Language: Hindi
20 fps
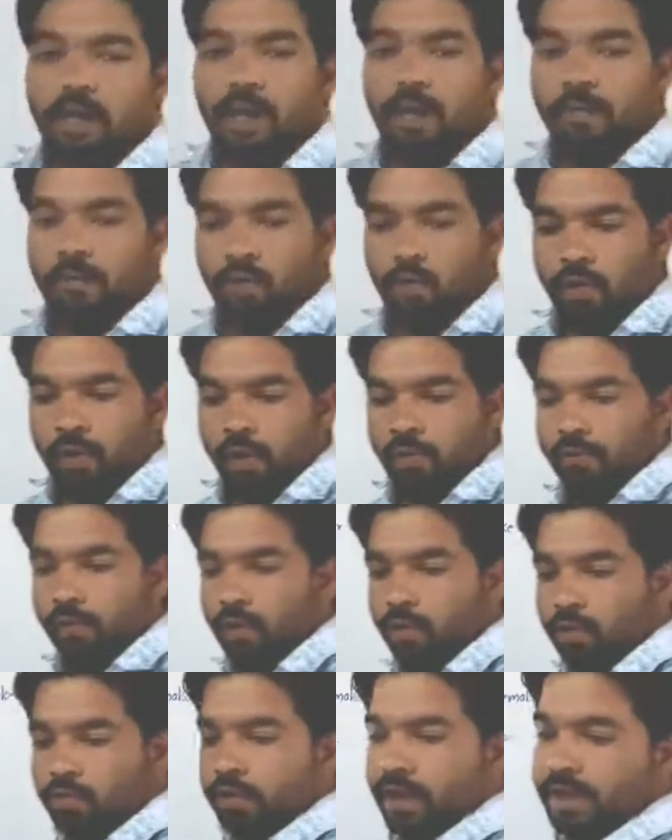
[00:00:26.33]
हमको एक
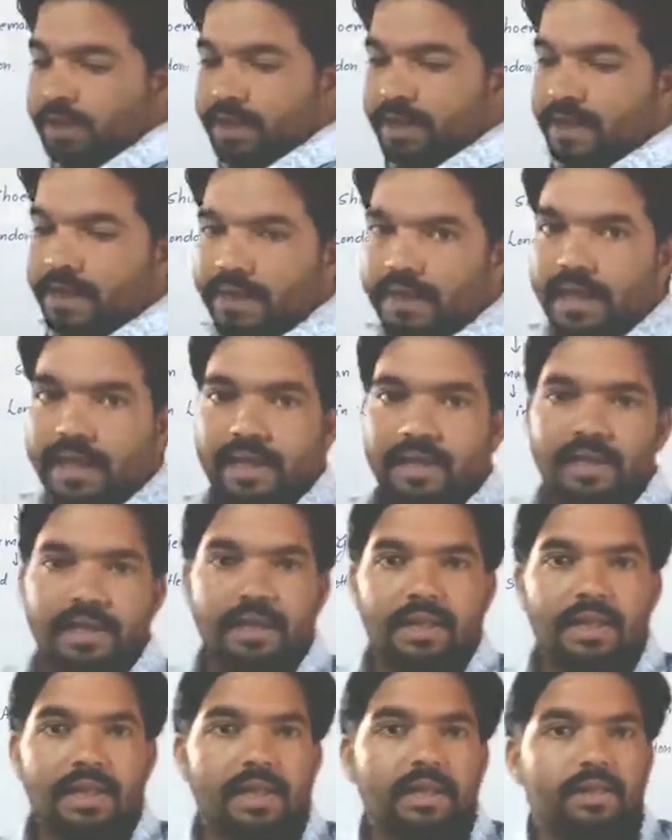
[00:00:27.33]
बहुत बड़ी सीख देके
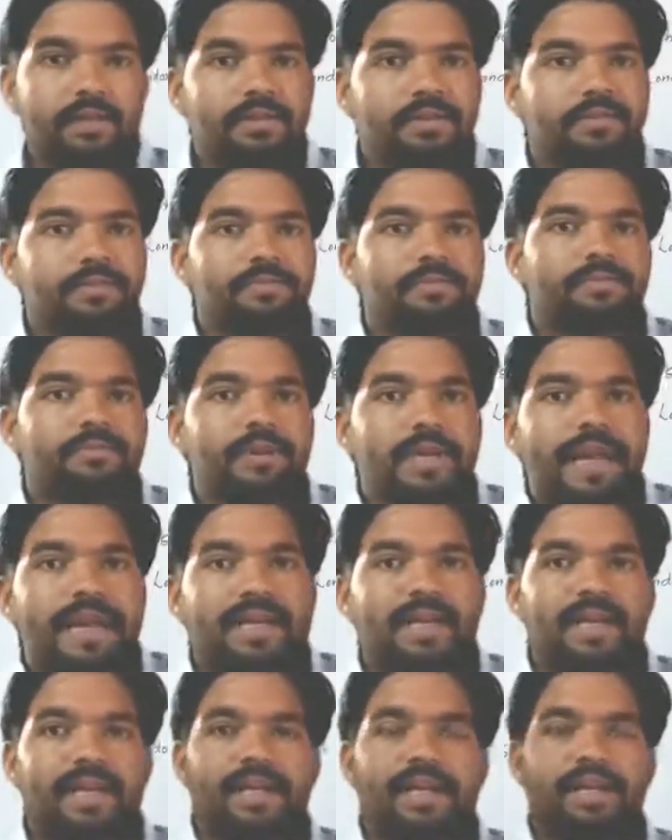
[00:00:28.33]
जाता है
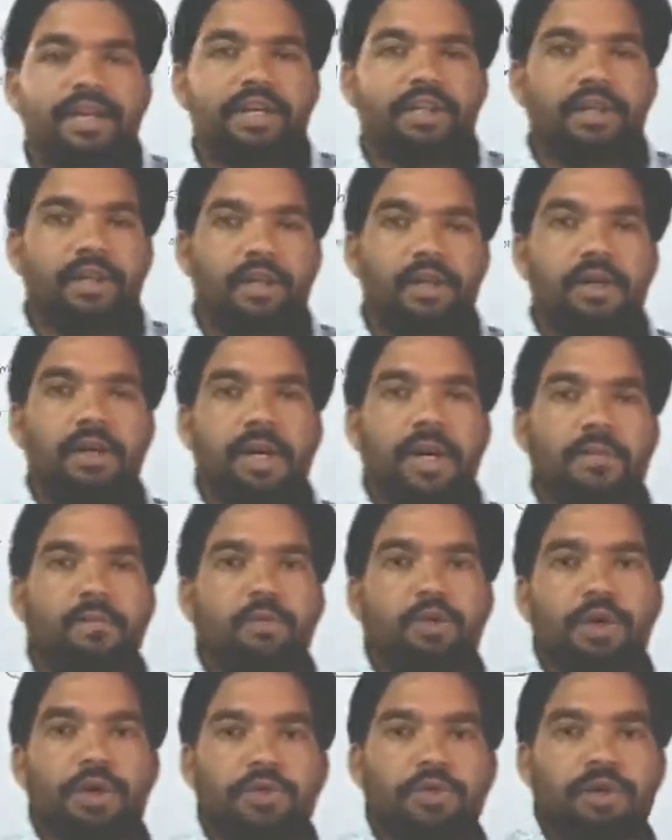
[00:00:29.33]
एक डेडिकेशन एक
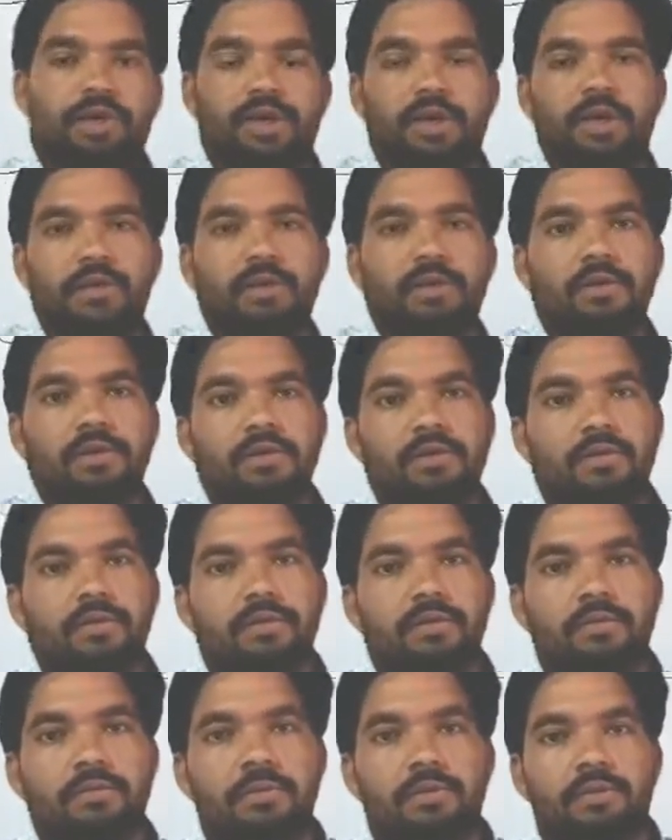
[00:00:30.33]
मोटिवेशन
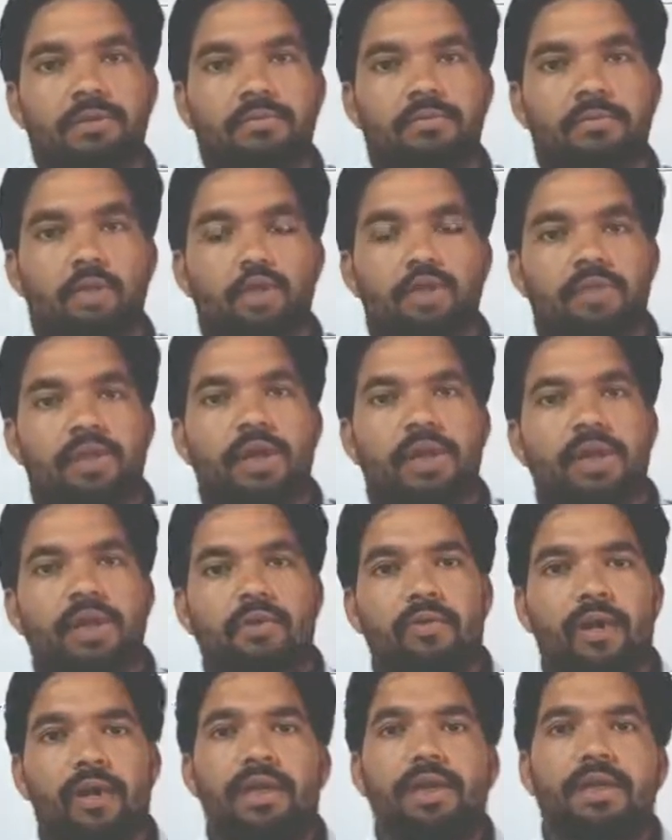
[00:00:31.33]
बहुत सारी
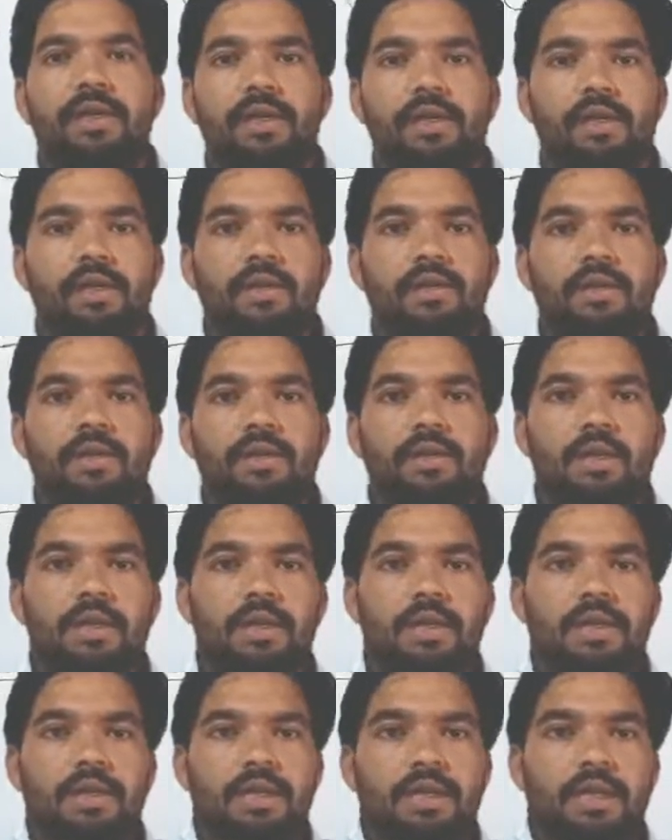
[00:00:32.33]
क्वालिटी
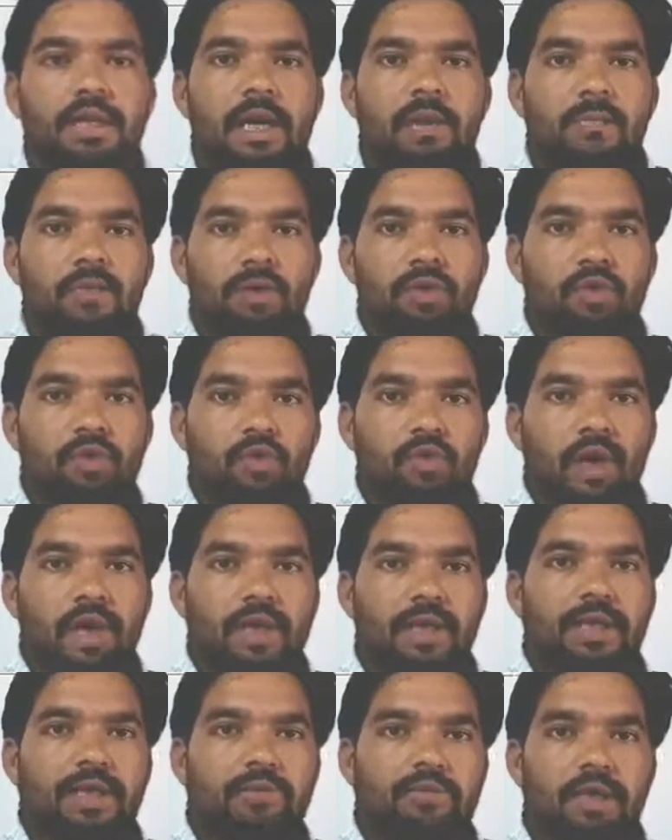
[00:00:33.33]
यहाँ पर जो
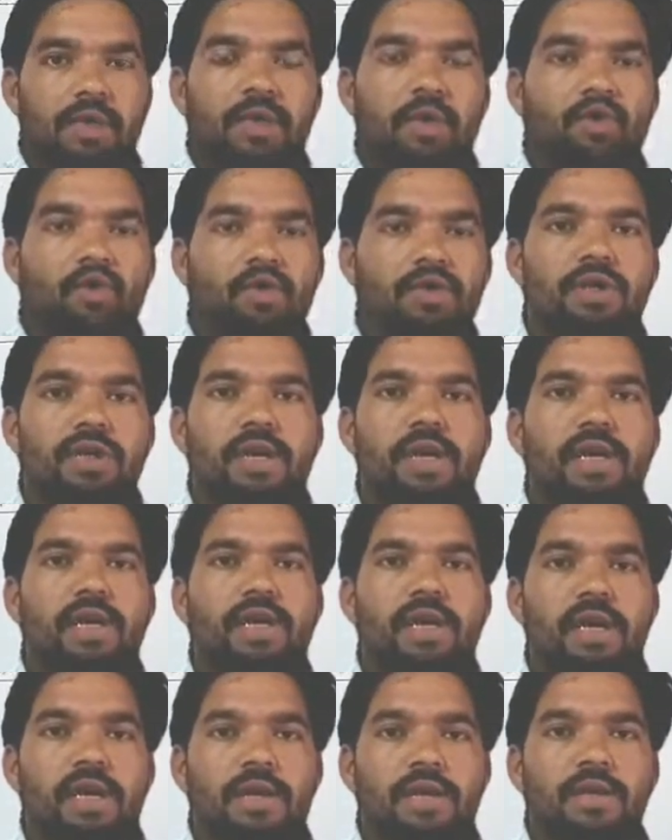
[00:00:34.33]
क्वालिटी वर्ड यूज़ किया
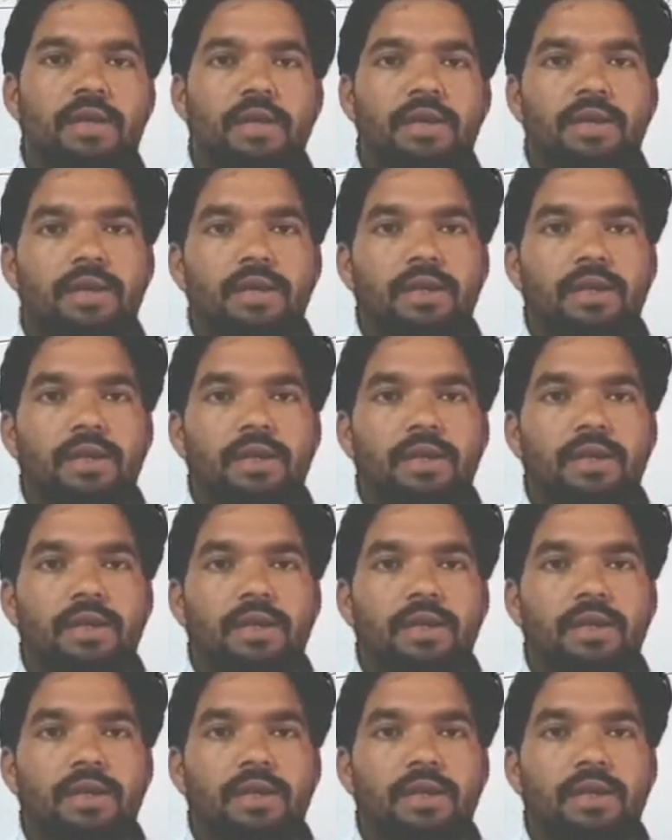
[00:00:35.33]
गया है